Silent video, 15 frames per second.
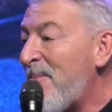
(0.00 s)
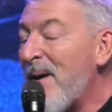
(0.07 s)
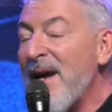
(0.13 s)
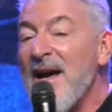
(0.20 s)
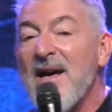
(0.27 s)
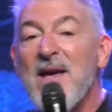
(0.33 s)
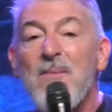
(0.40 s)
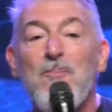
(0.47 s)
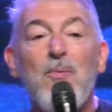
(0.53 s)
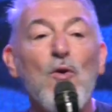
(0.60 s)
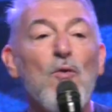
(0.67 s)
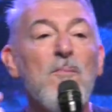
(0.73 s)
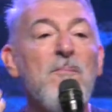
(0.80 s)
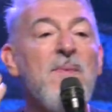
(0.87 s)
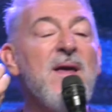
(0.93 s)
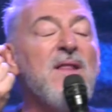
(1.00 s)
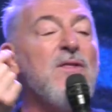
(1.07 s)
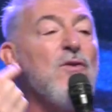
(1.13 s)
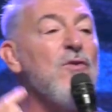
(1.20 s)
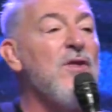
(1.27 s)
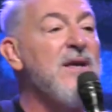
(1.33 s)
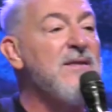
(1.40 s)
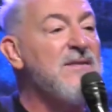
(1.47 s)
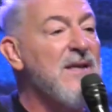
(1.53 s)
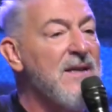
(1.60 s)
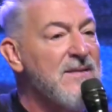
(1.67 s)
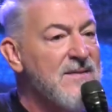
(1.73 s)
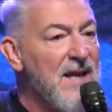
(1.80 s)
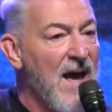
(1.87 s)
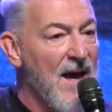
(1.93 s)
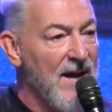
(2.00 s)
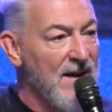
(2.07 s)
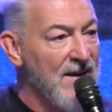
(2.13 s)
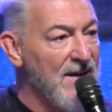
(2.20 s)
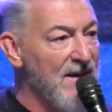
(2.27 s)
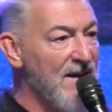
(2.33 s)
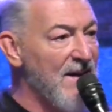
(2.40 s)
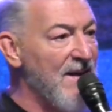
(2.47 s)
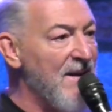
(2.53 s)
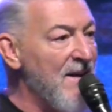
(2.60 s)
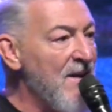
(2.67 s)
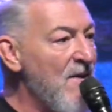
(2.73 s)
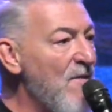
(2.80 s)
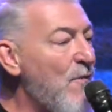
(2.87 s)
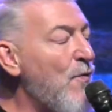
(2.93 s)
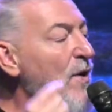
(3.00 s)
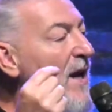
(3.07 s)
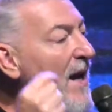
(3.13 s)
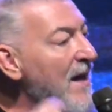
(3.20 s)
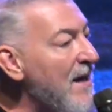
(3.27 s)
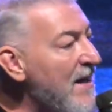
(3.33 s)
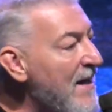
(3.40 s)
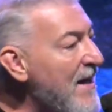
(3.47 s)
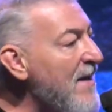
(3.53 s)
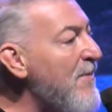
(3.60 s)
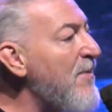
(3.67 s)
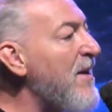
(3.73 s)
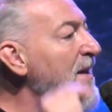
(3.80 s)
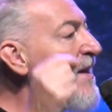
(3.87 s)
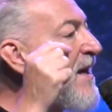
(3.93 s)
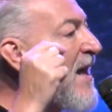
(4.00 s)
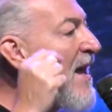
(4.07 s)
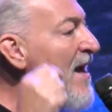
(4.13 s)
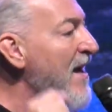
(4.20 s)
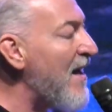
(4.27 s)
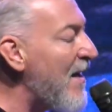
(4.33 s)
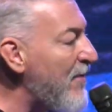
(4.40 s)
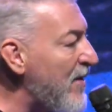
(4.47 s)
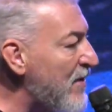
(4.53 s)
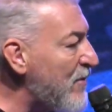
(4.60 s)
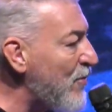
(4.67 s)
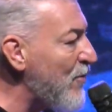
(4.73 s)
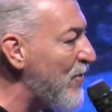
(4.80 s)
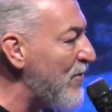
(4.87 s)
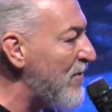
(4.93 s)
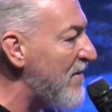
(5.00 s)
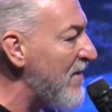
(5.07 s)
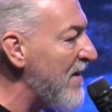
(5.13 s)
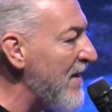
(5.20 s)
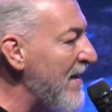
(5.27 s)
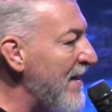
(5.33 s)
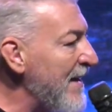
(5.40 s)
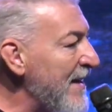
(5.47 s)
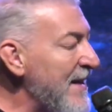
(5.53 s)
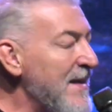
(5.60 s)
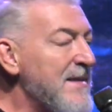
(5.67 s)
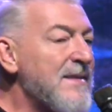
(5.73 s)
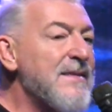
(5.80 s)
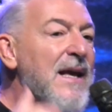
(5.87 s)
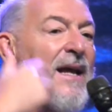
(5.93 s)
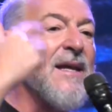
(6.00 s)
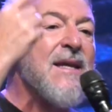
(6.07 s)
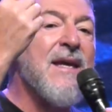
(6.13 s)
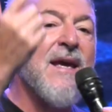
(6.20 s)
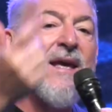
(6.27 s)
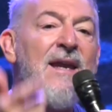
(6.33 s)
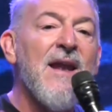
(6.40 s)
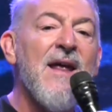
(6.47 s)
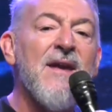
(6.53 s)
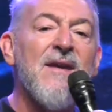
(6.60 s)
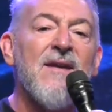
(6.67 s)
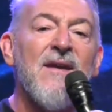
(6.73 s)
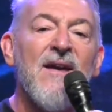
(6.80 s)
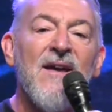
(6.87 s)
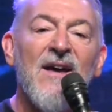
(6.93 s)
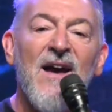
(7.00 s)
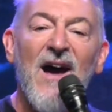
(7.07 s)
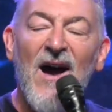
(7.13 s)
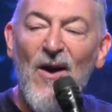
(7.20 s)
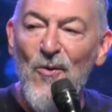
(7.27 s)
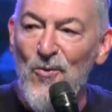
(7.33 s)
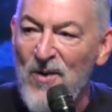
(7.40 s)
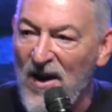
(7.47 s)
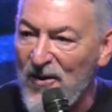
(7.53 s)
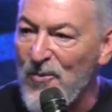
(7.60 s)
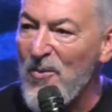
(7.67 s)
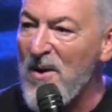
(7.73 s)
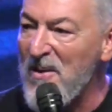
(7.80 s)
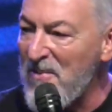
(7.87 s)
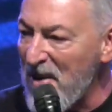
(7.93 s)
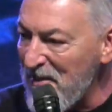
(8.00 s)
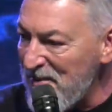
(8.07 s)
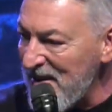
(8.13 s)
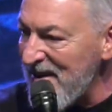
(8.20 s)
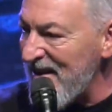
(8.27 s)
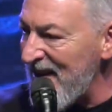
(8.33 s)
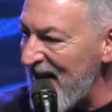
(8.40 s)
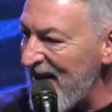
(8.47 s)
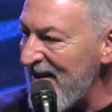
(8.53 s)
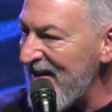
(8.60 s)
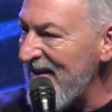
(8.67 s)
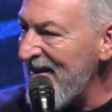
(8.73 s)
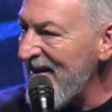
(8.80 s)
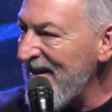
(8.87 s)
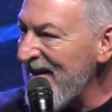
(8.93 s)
para que por medio de esa sangre fueran libres de la esclavitud y salieran a una nueva vida.